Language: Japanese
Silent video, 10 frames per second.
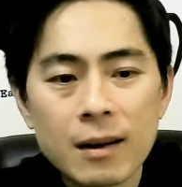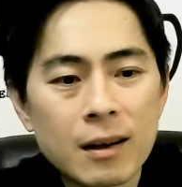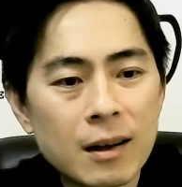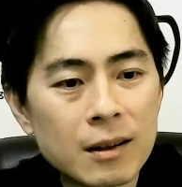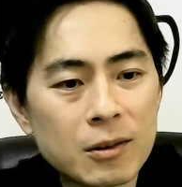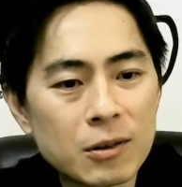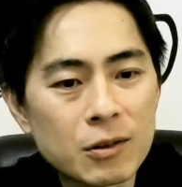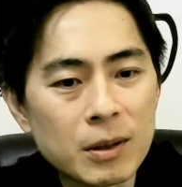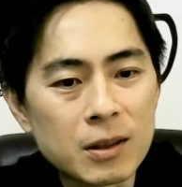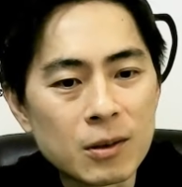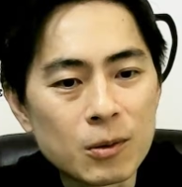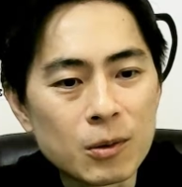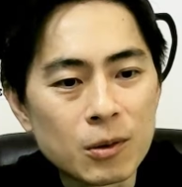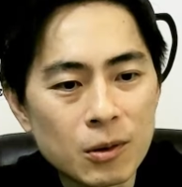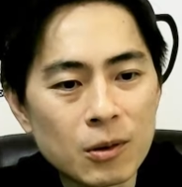あの、翼の
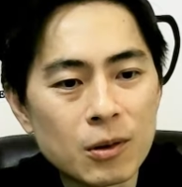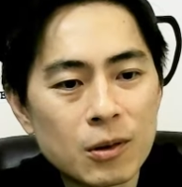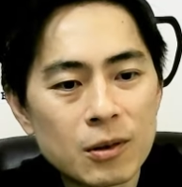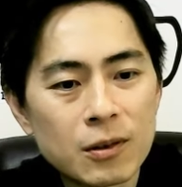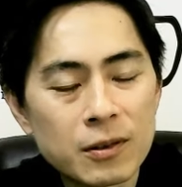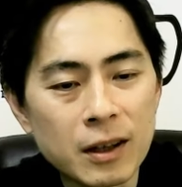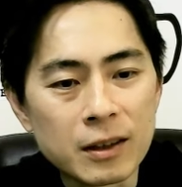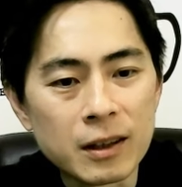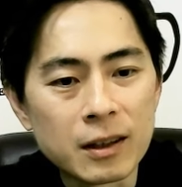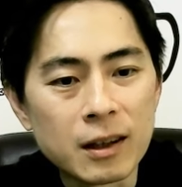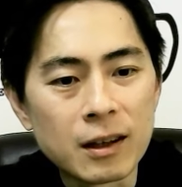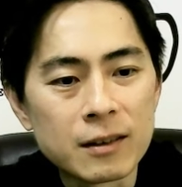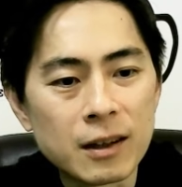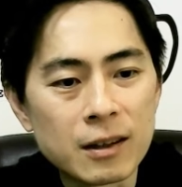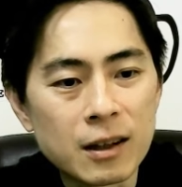塔の3人が
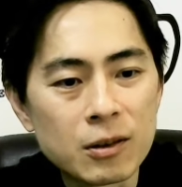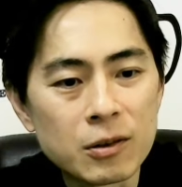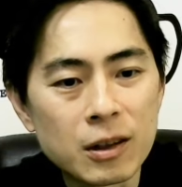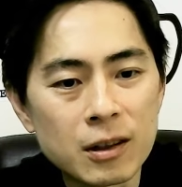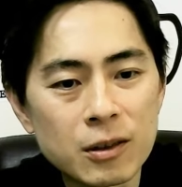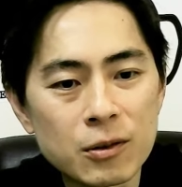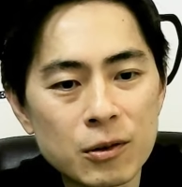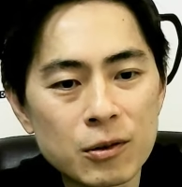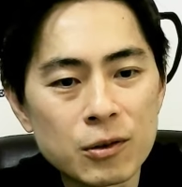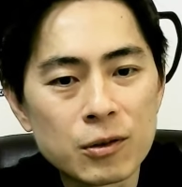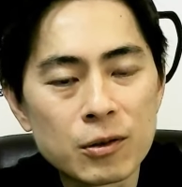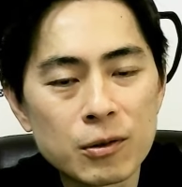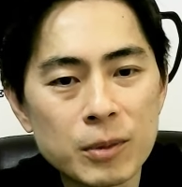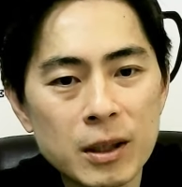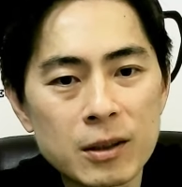再逮捕されたというニュース
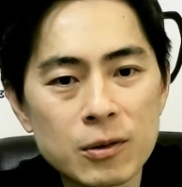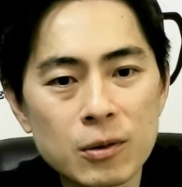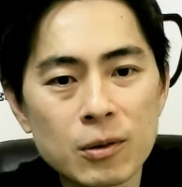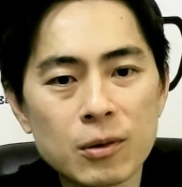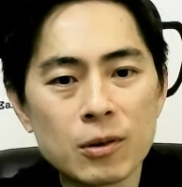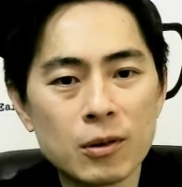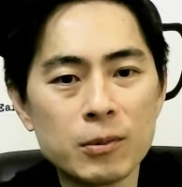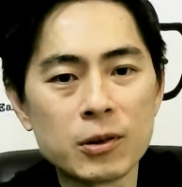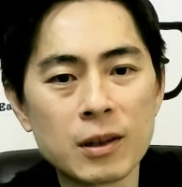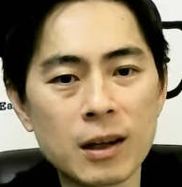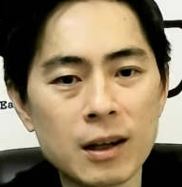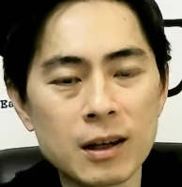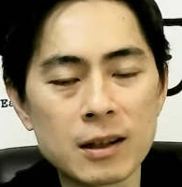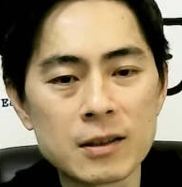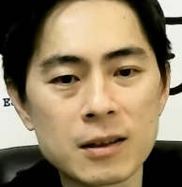を見てちょっと思った
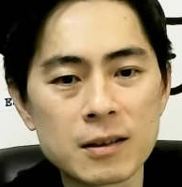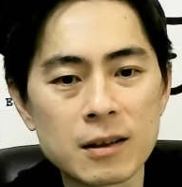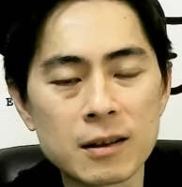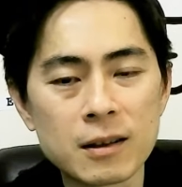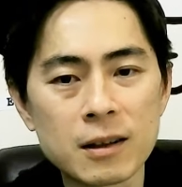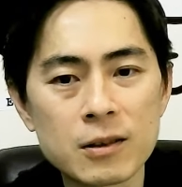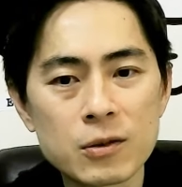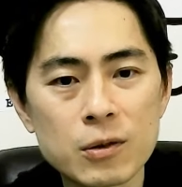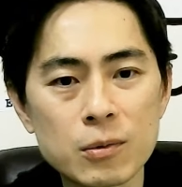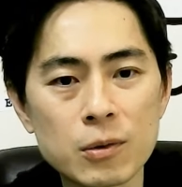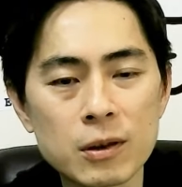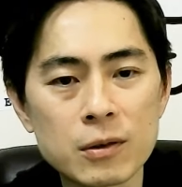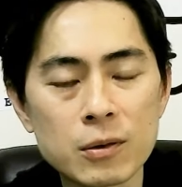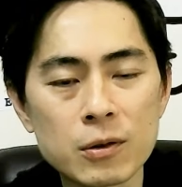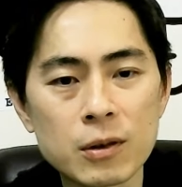話でした。芸術を僕は
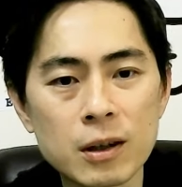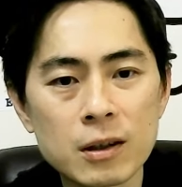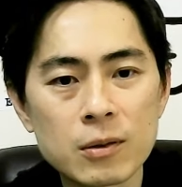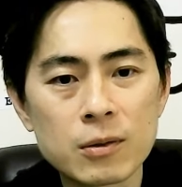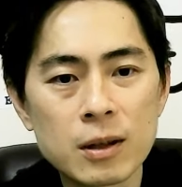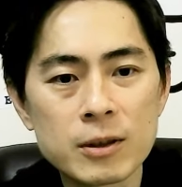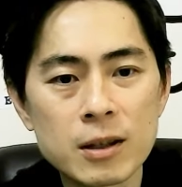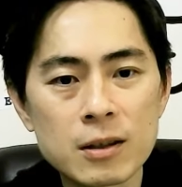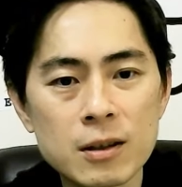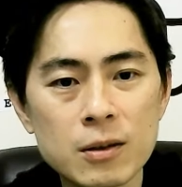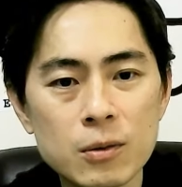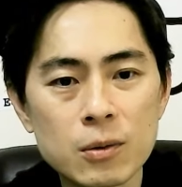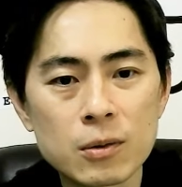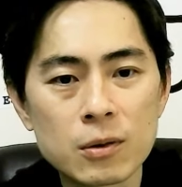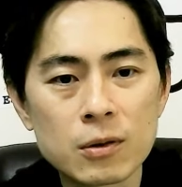ごご聴ありがとうございました。チャンネル
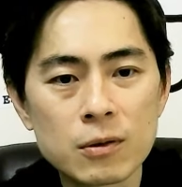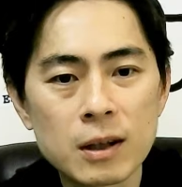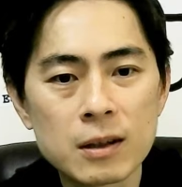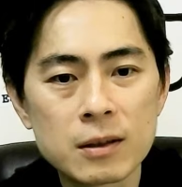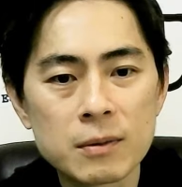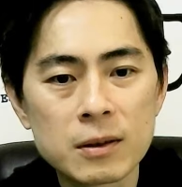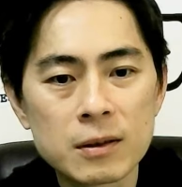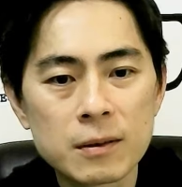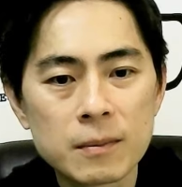登録よろしくお願いいたします。